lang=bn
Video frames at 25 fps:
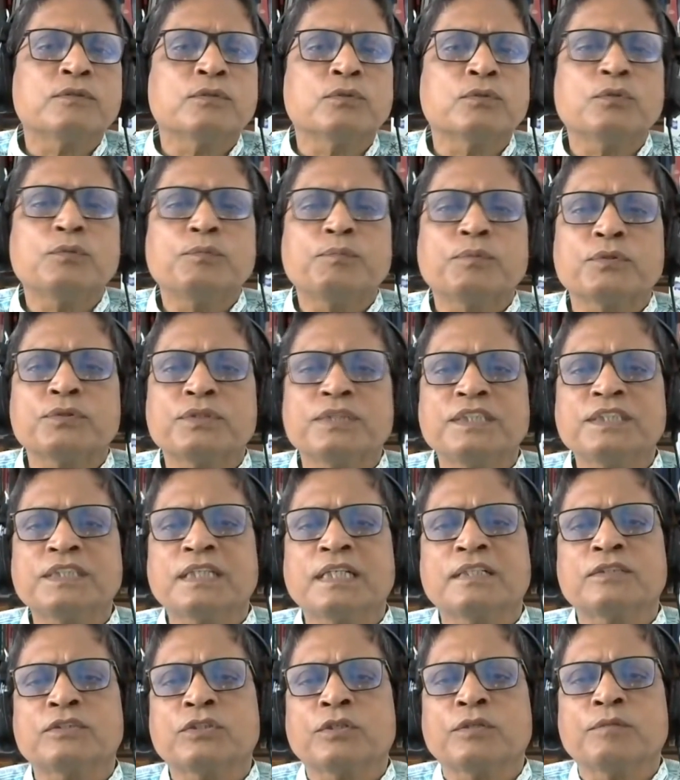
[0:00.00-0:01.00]
কোনো
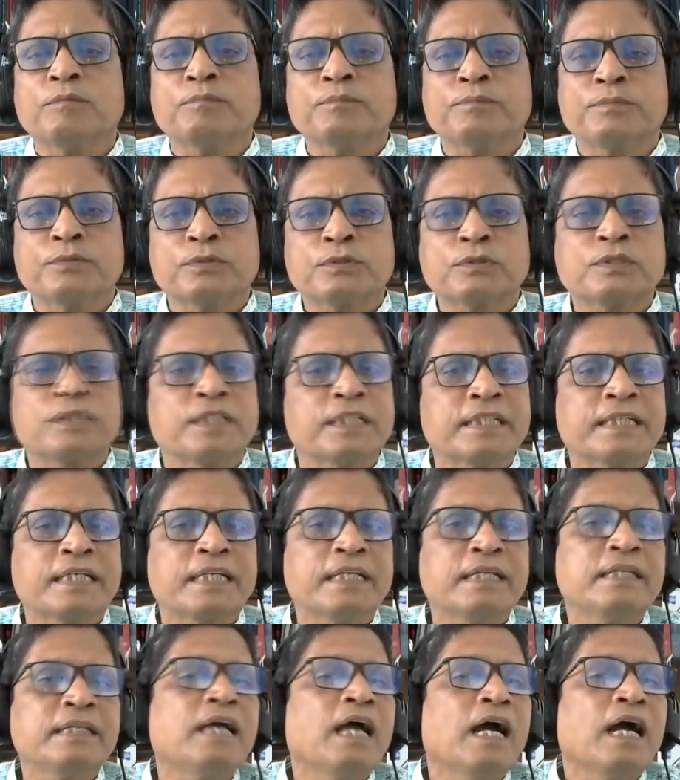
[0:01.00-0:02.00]
প্রতিষ্ঠান
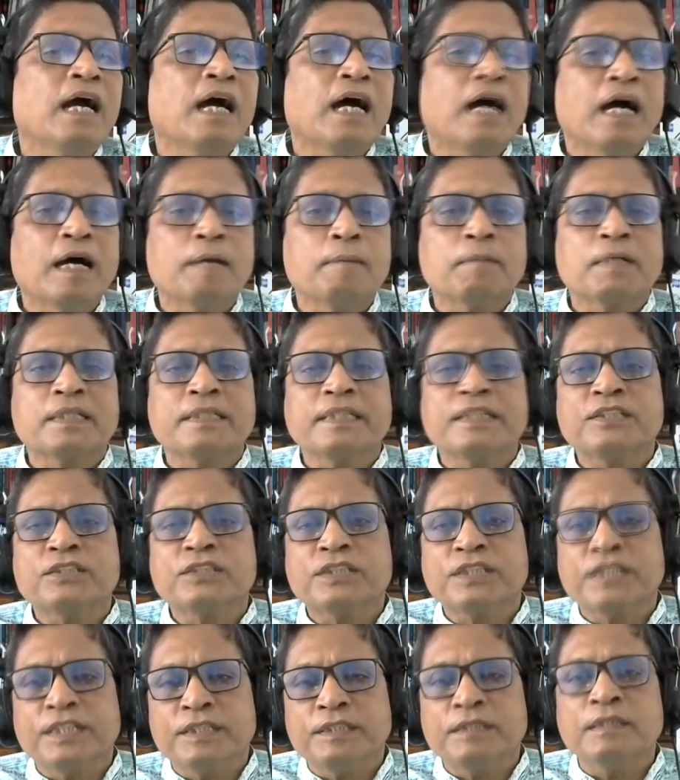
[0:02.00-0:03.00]
থেকে আমাদের
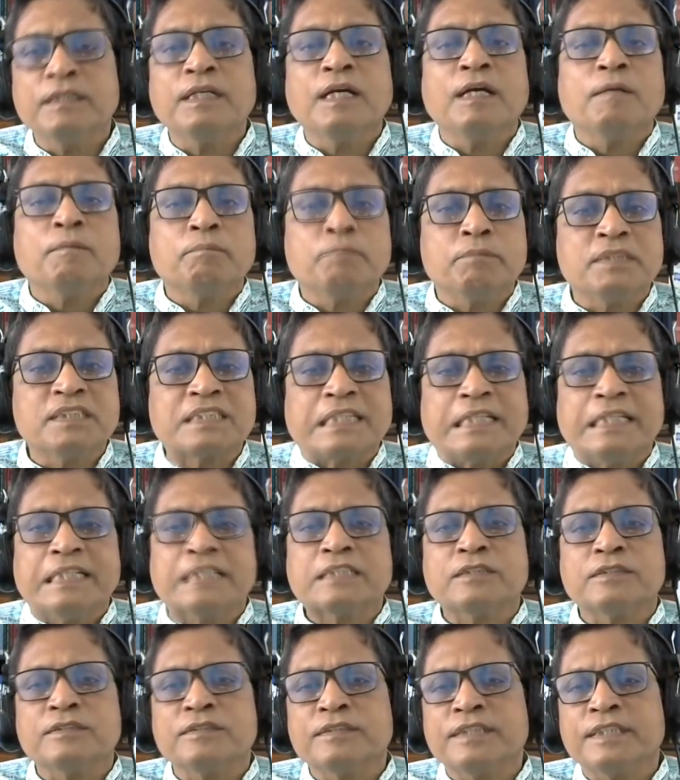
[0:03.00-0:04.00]
সেই
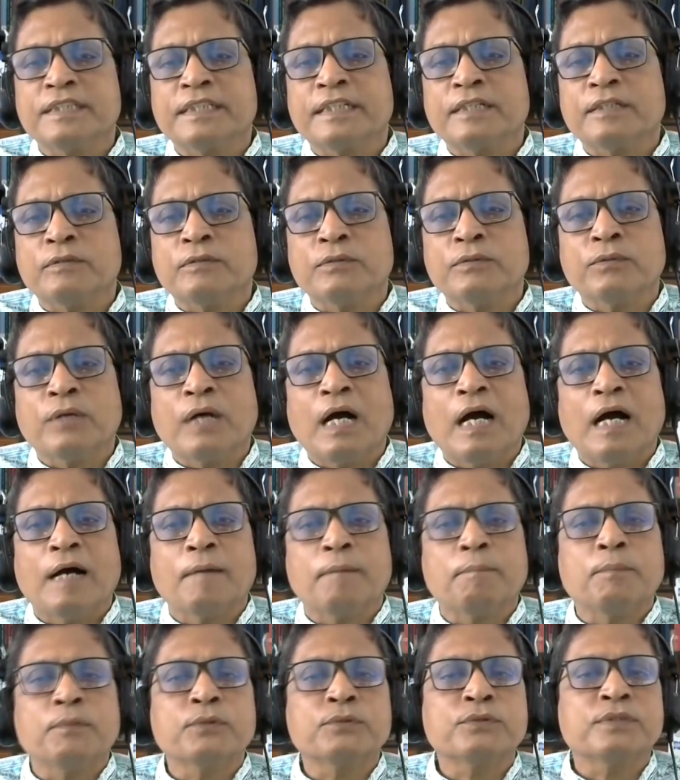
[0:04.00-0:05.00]
বিশ্লেষণ থেকে কোনো
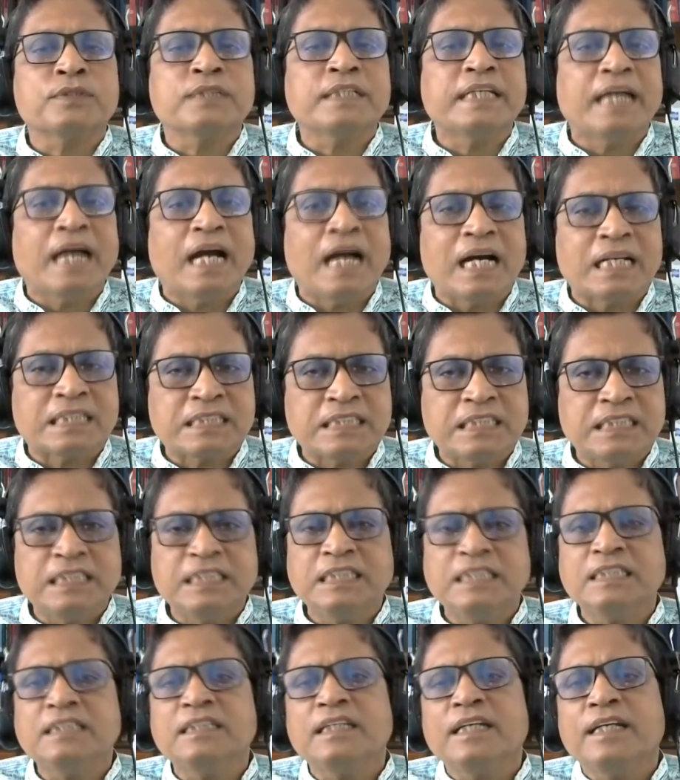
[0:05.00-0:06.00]
আপত্তি
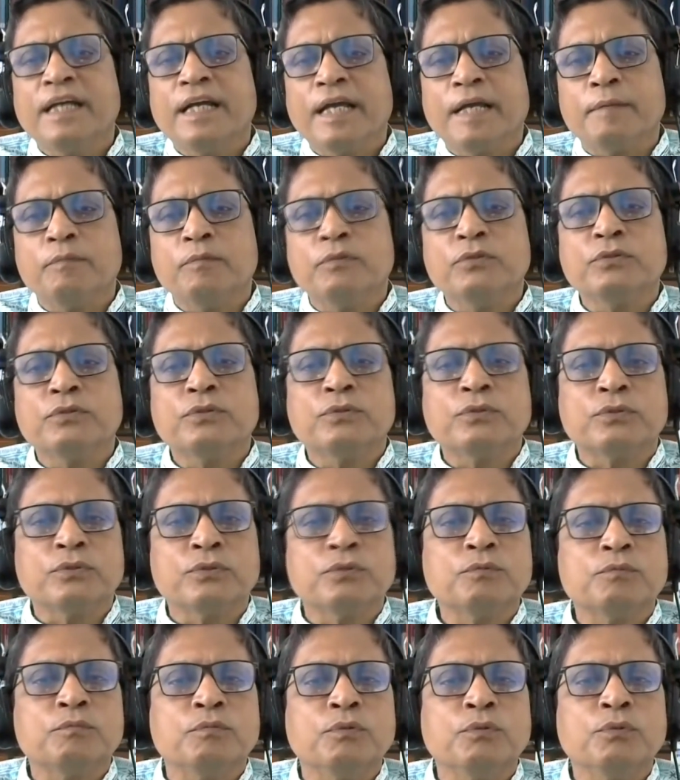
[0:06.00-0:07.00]
আসেনি এবং
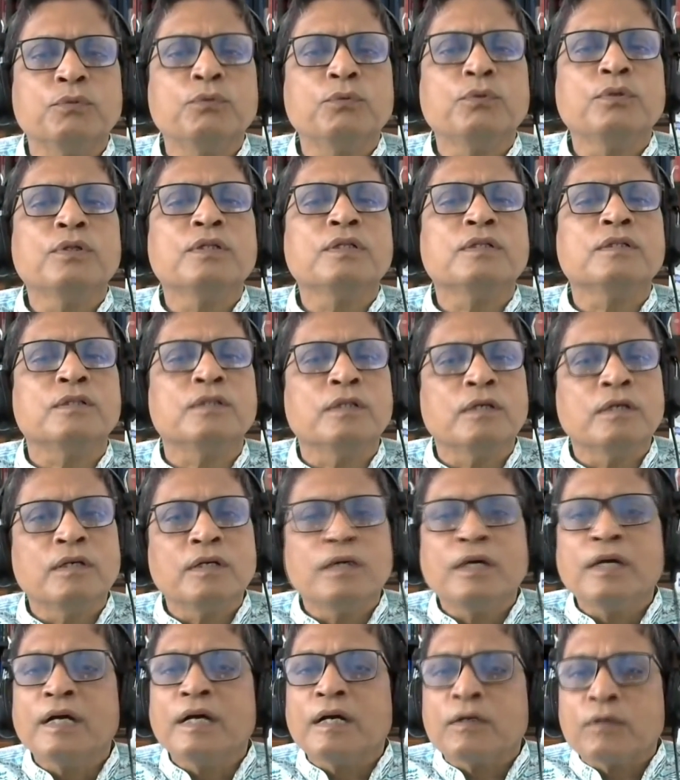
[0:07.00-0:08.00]
কোনো ভুল
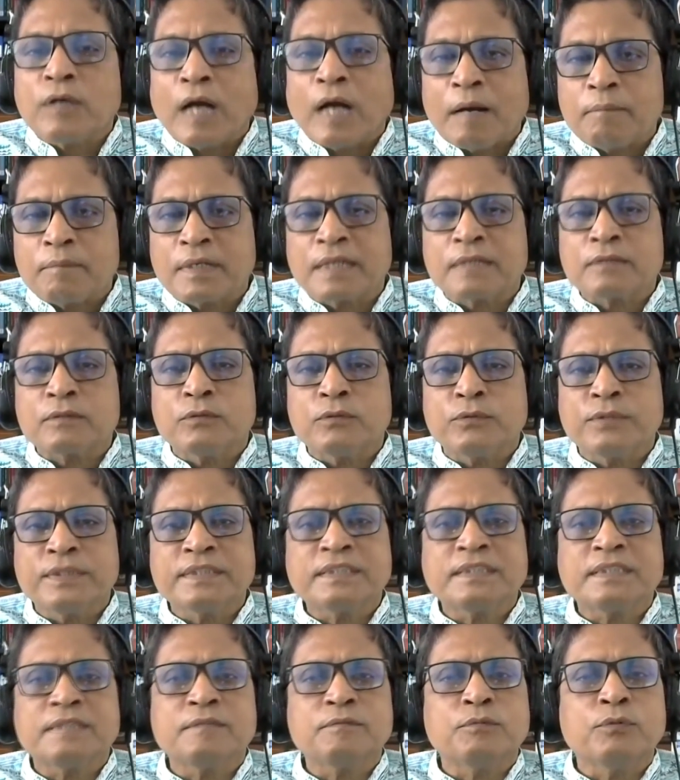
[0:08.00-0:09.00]
আমরা
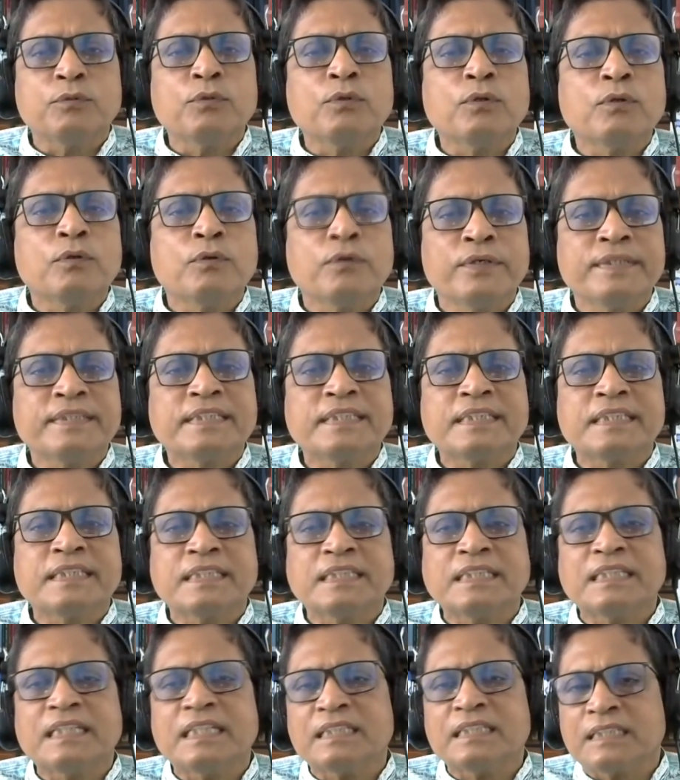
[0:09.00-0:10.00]
করেছি ভুল হয়েছে
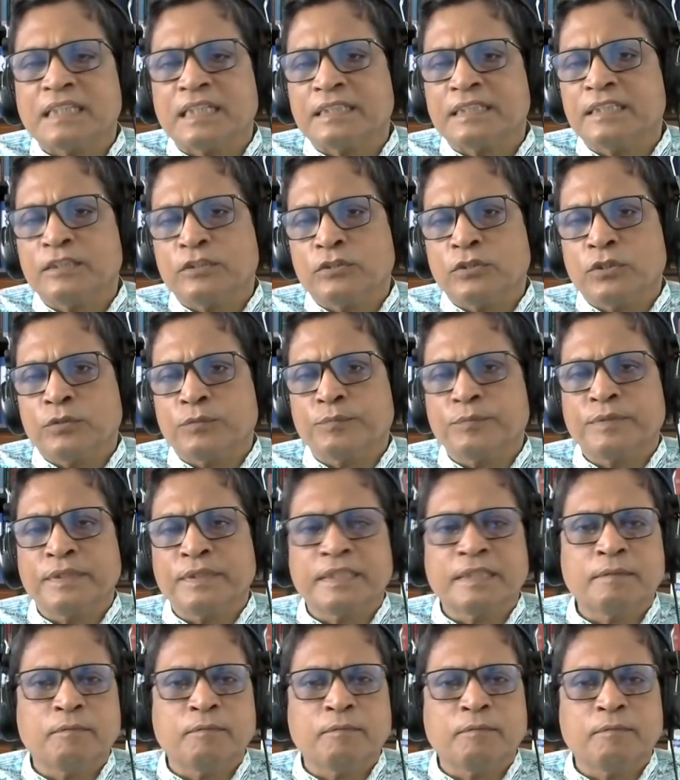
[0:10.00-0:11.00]
কিনা তাদের তরফ
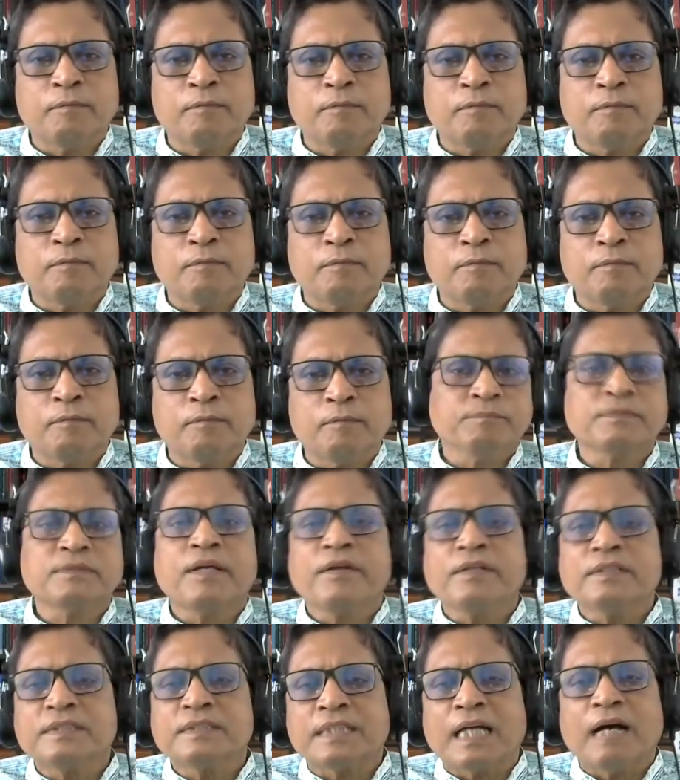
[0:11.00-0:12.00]
থেকে বলা হয়নি
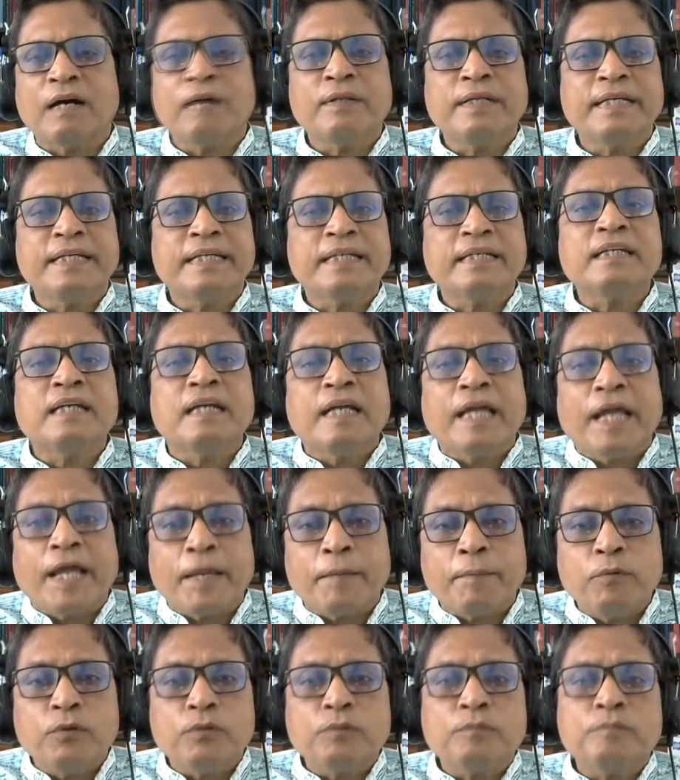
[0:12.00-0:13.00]
তাহলে
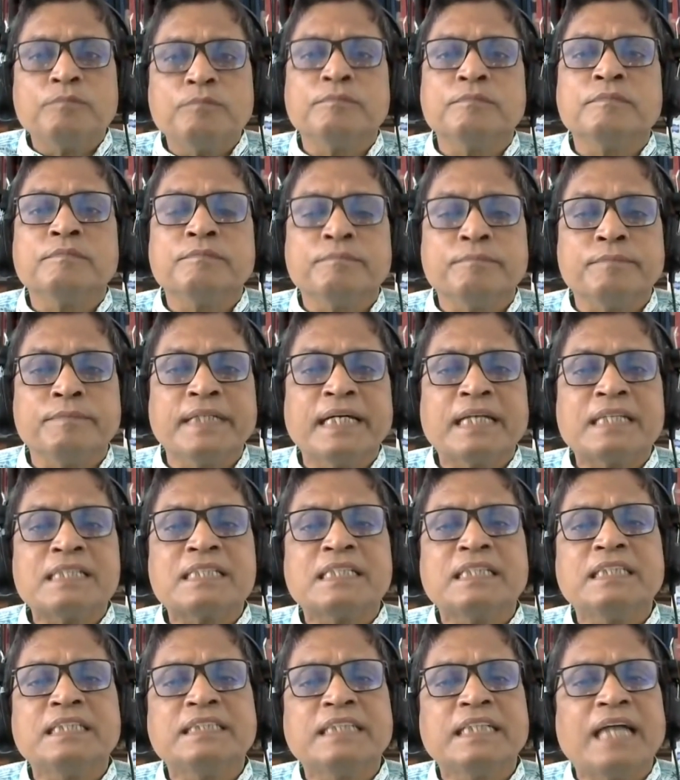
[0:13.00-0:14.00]
এবং
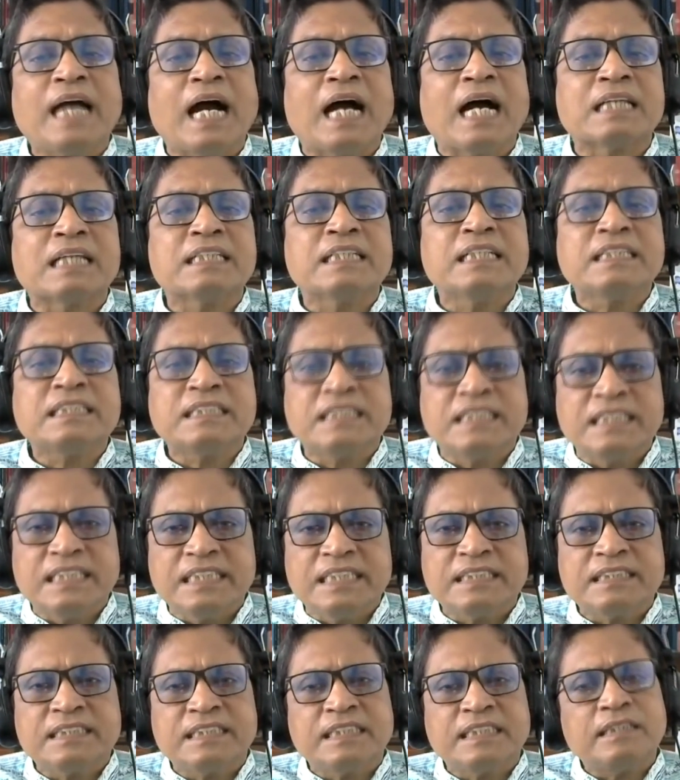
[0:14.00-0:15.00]
বিআরসি যে আদেশ
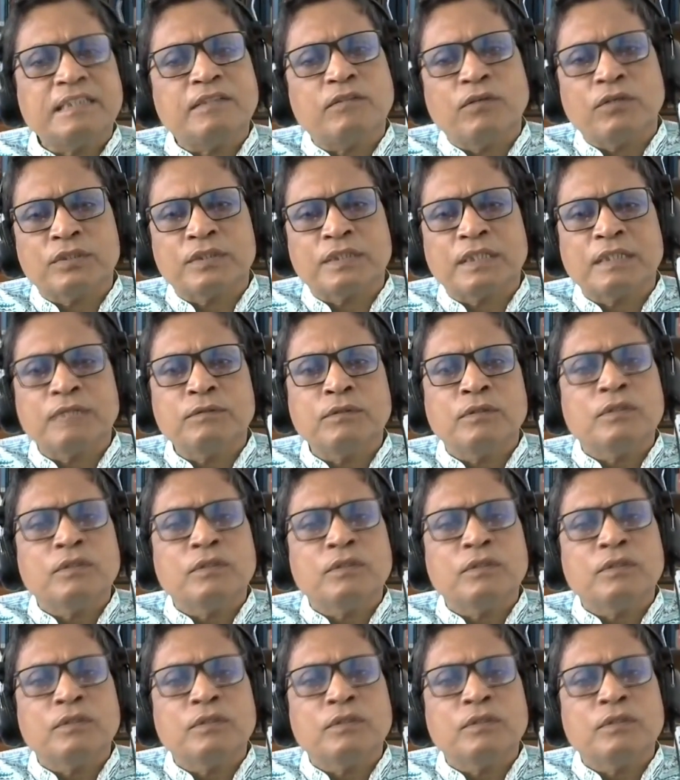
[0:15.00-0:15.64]
দিয়েছে কথা